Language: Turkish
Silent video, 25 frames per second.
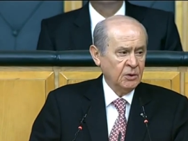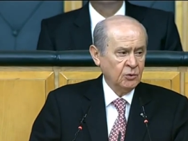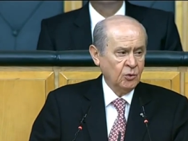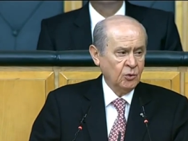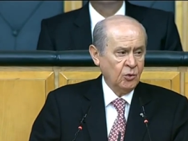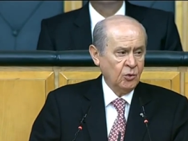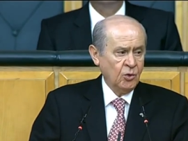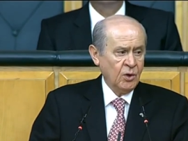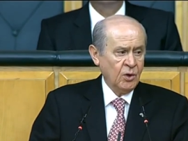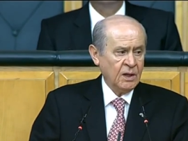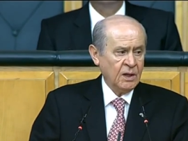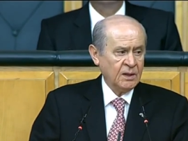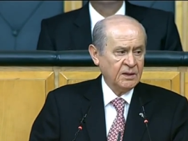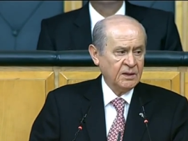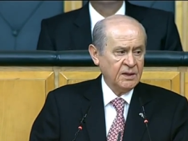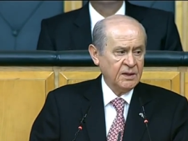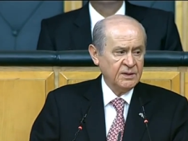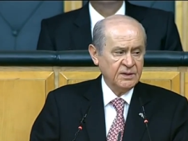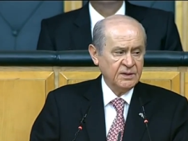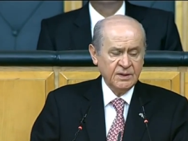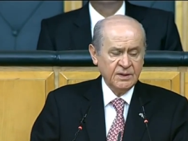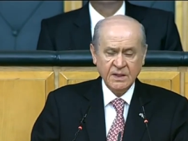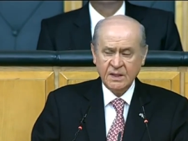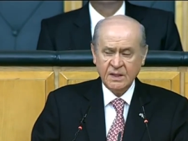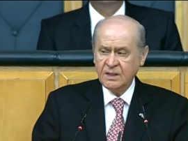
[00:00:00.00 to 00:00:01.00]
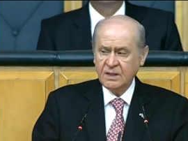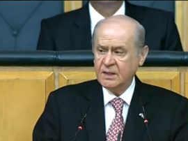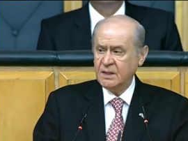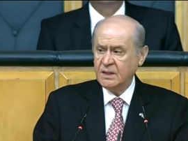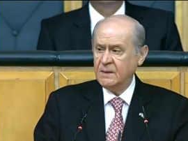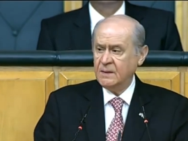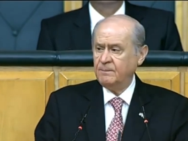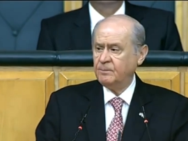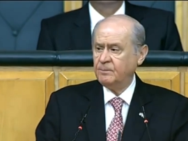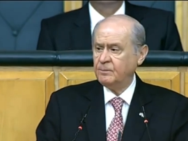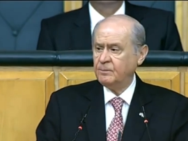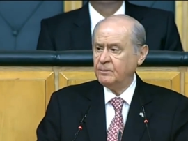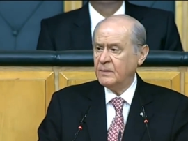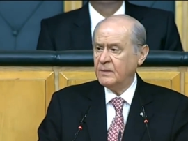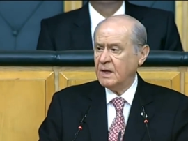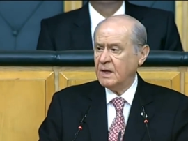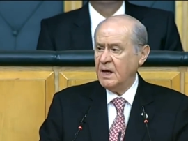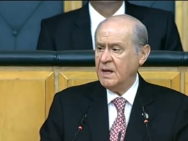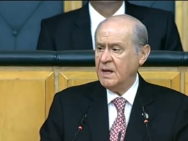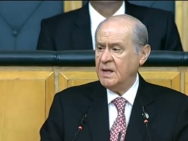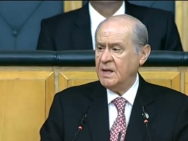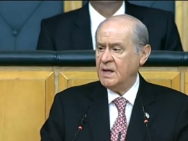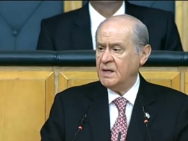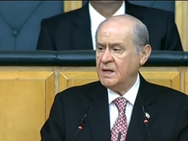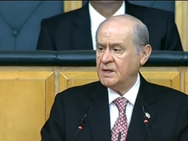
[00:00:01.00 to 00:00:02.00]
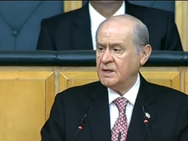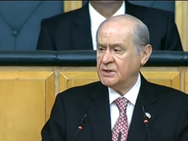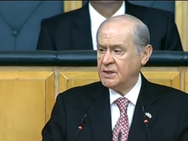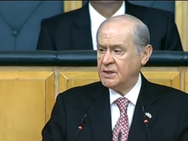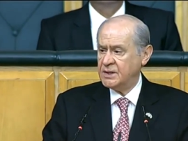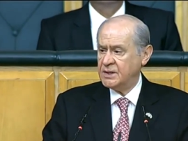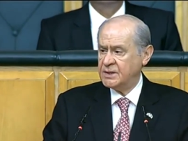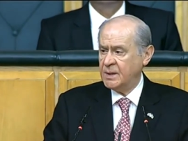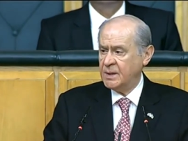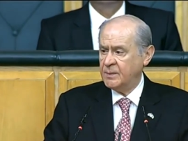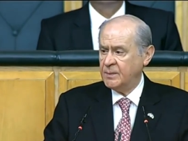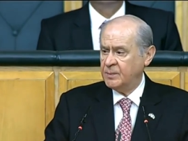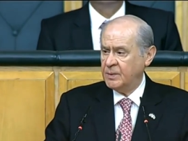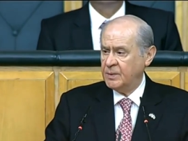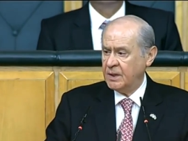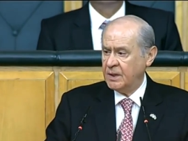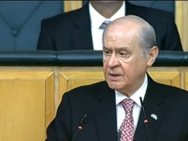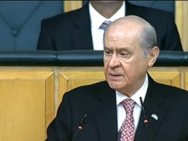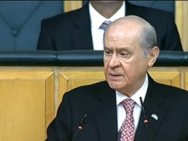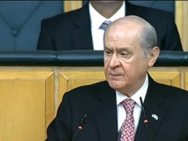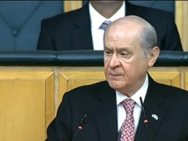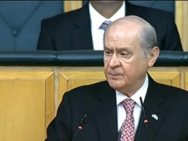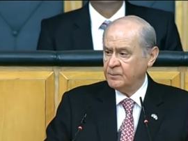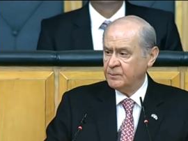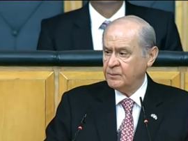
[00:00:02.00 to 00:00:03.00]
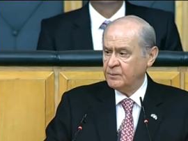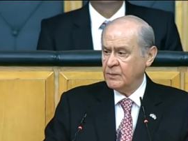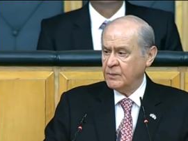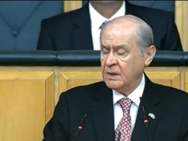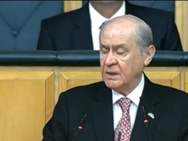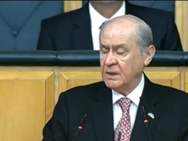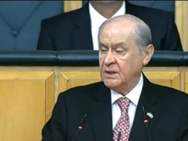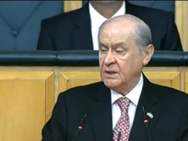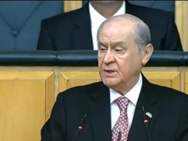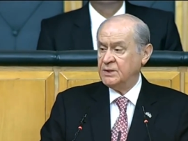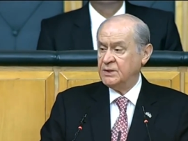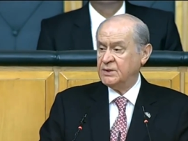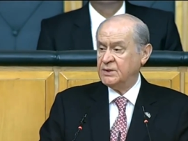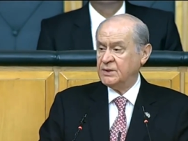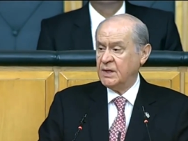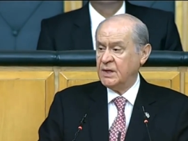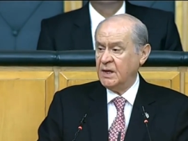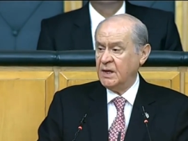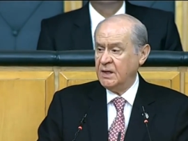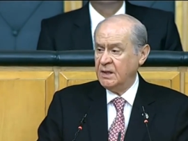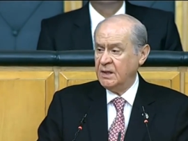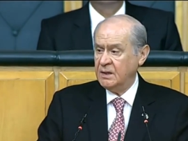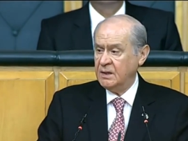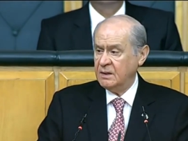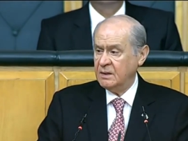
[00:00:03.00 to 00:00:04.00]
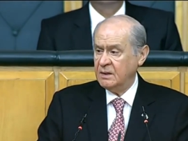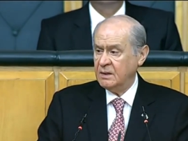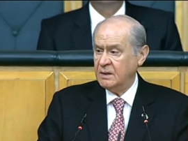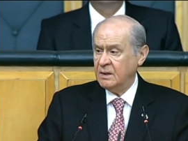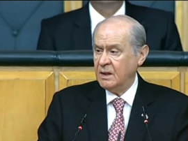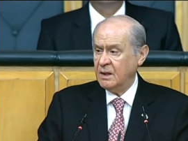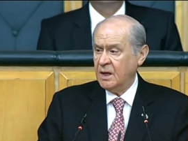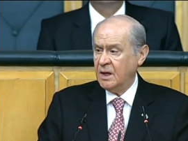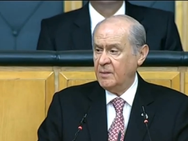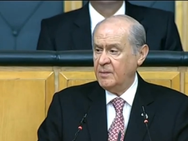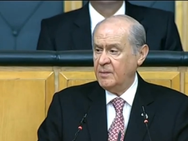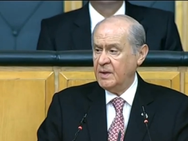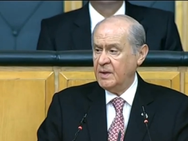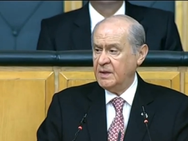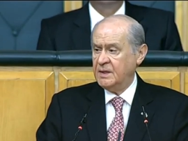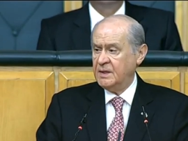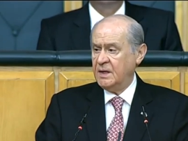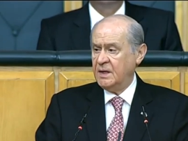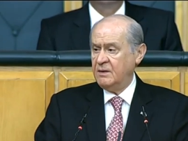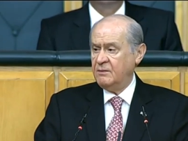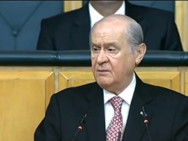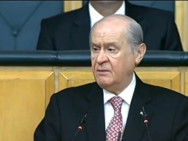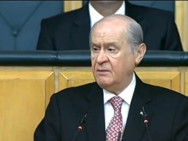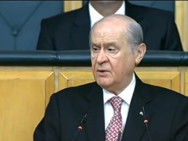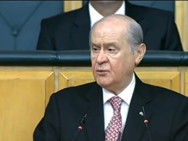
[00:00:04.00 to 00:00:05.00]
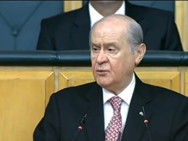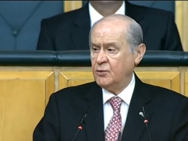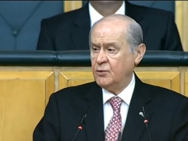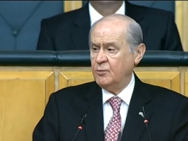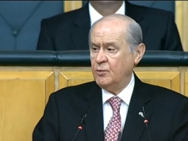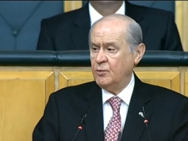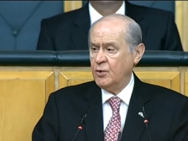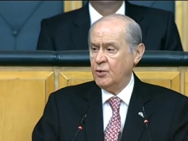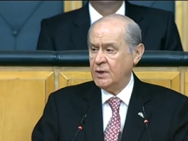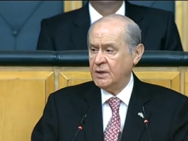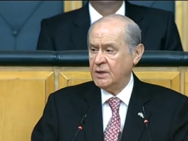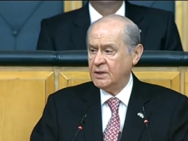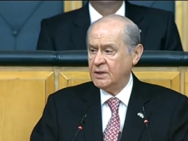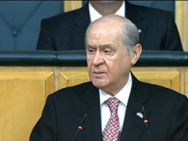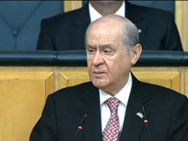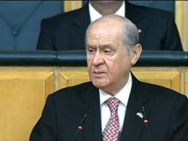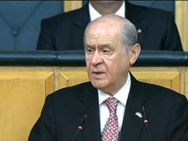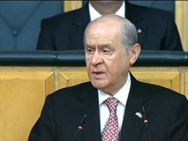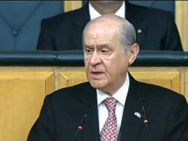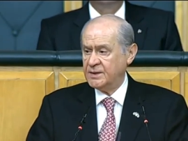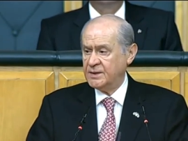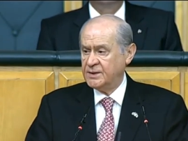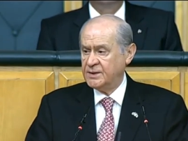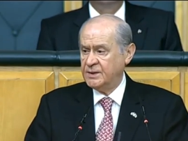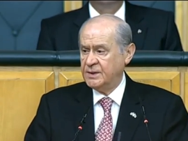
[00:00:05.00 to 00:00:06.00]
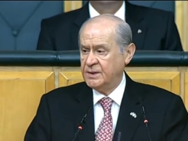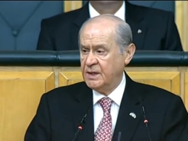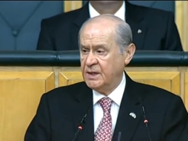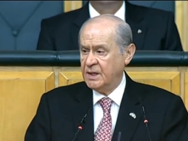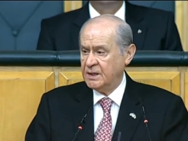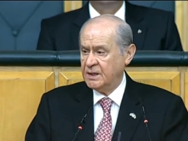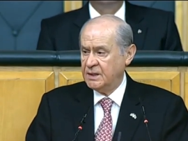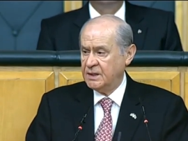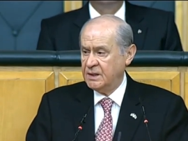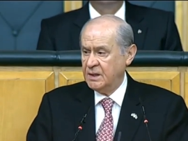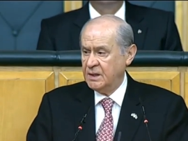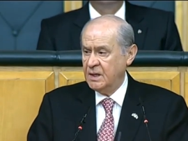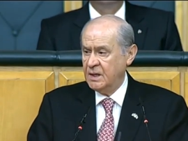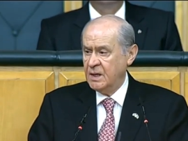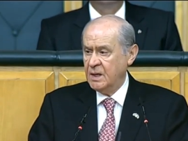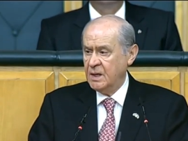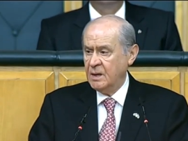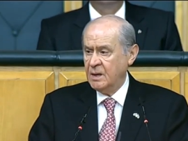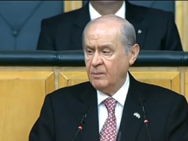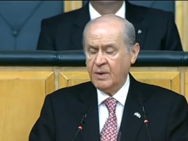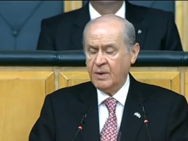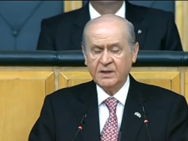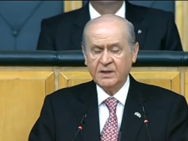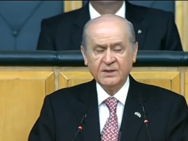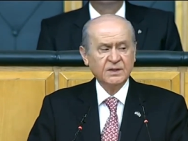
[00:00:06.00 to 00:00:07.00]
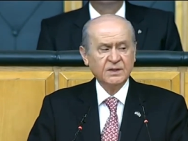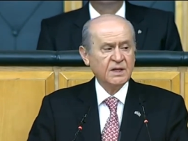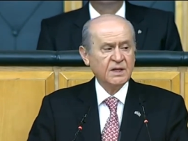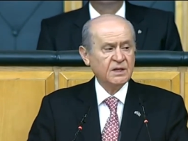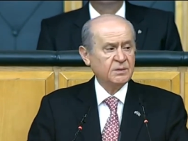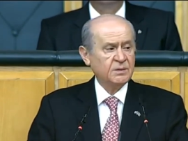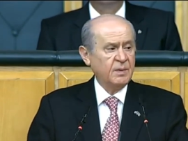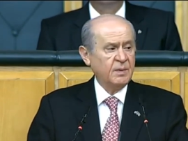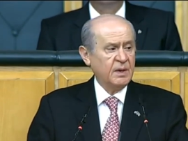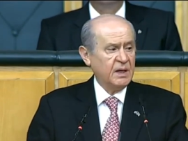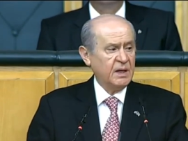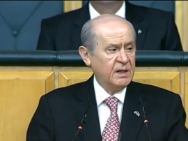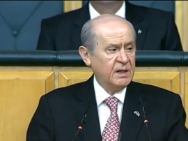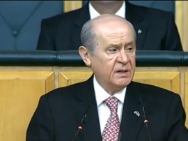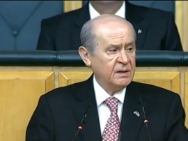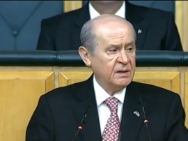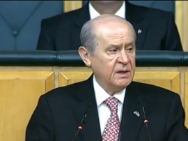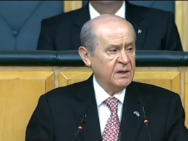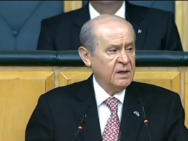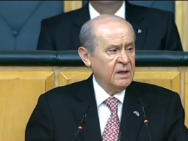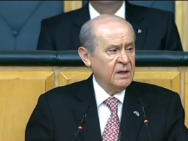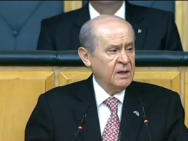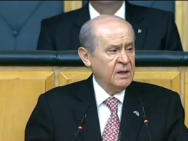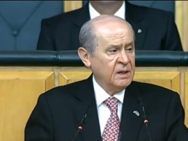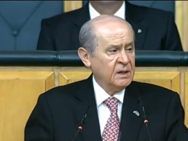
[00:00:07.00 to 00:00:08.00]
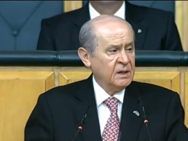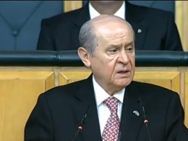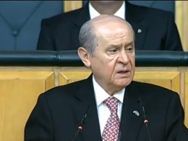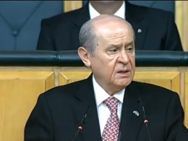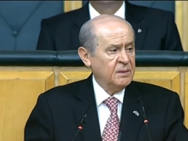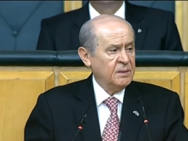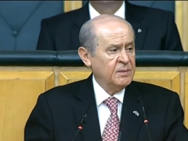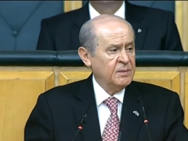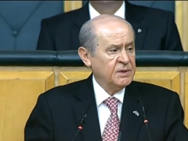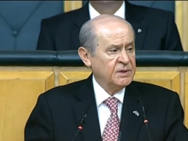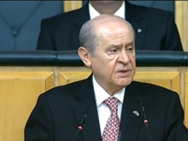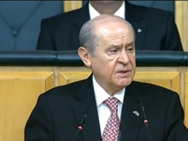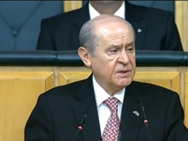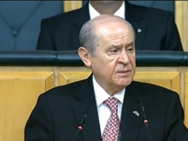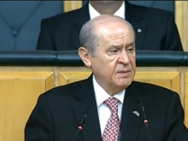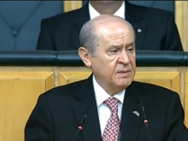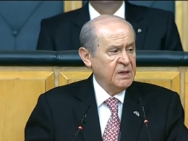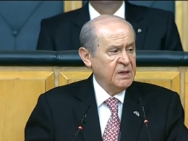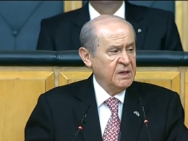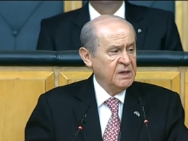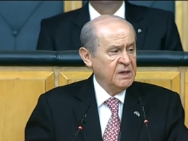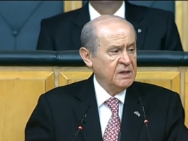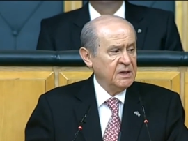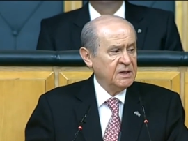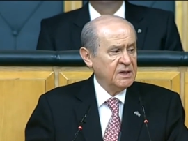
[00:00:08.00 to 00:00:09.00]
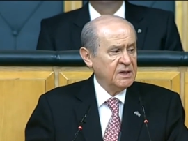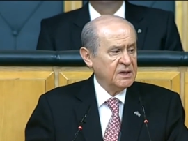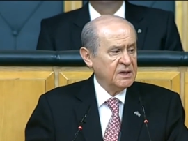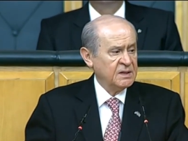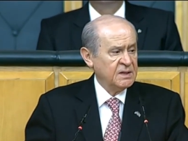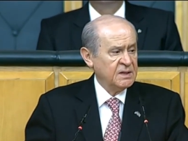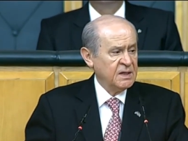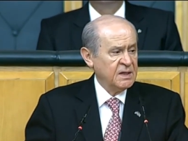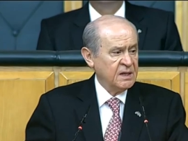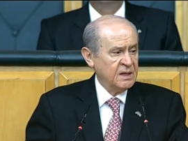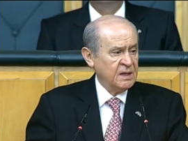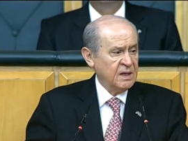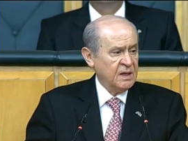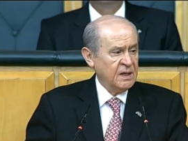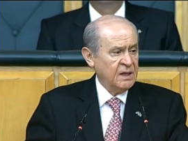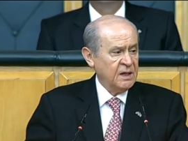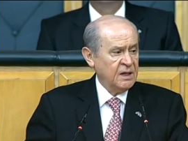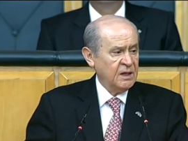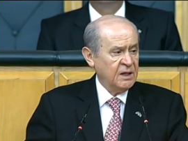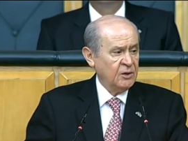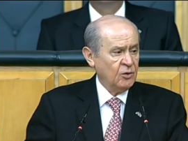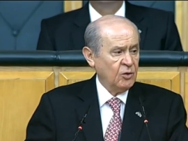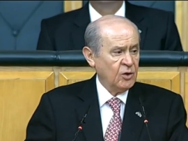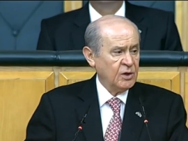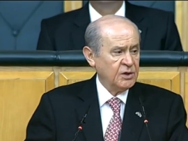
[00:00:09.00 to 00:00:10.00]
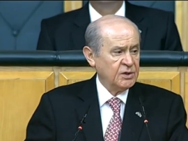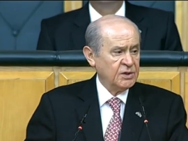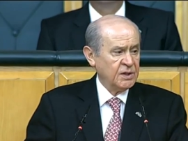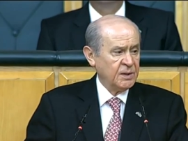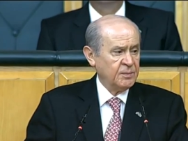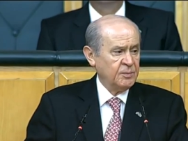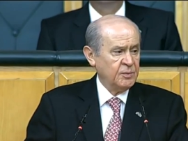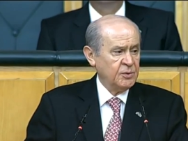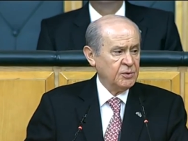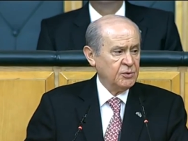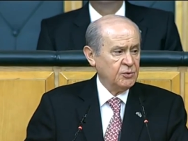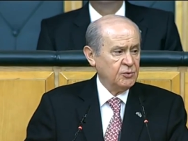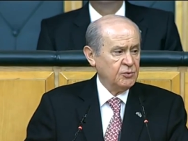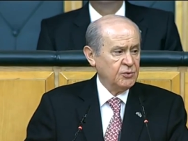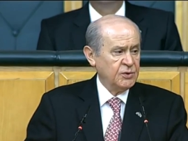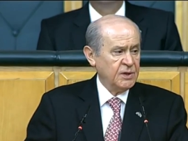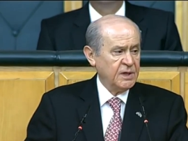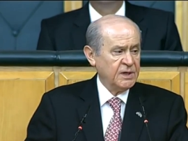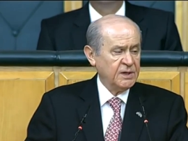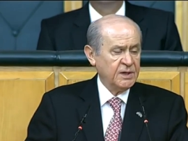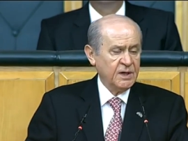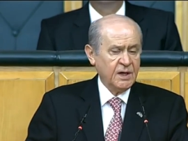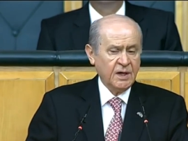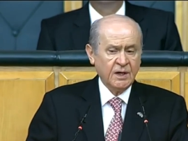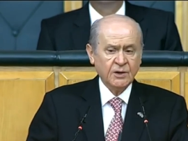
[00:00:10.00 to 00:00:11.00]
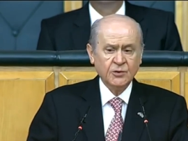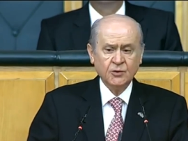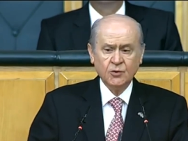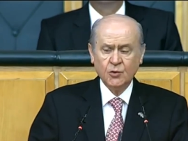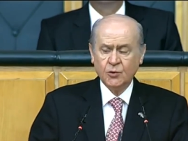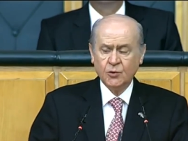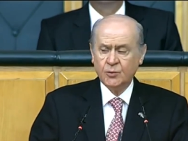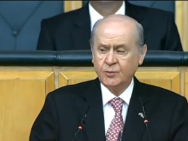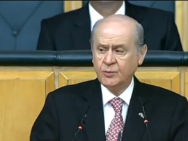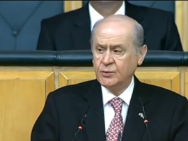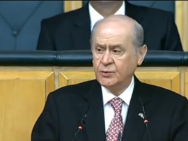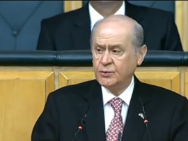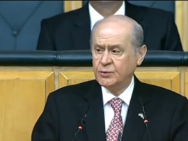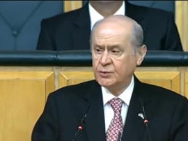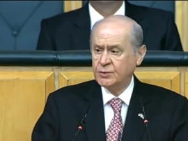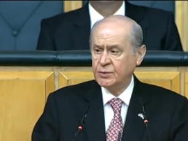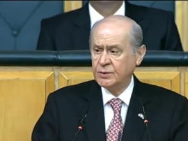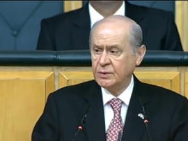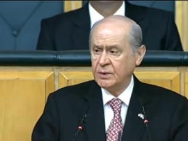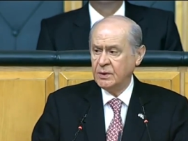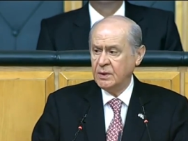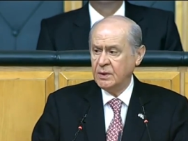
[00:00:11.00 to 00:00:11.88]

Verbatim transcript: Doğu Akdeniz'deki enerji hesapları, İsrail, ABD ve Rum yönetimi arasındaki paslaşmalar Kıbrıs'ı milli tezlerin aleyhine olacak bir güzergaha sokmuştur.